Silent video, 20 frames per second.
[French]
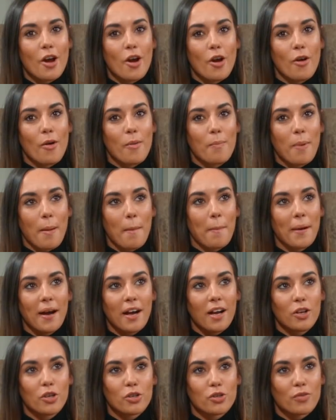euh,
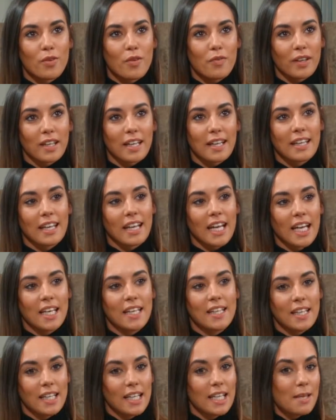papa, euh, je vais faire de la
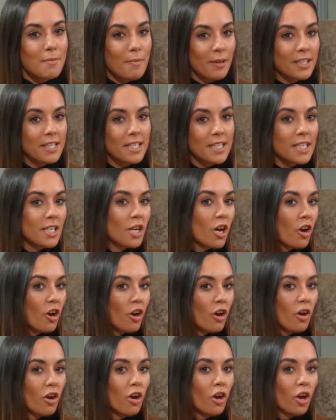télé-réalité. Il m'a dit,
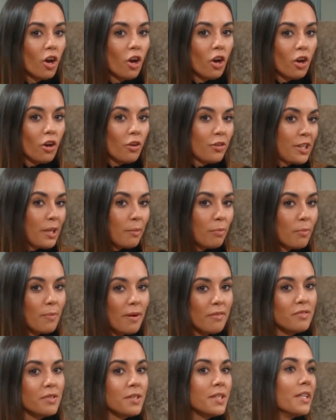euh, t'es plus
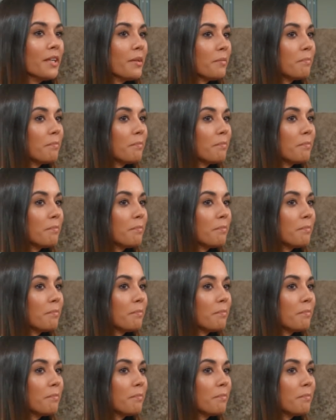ma fille.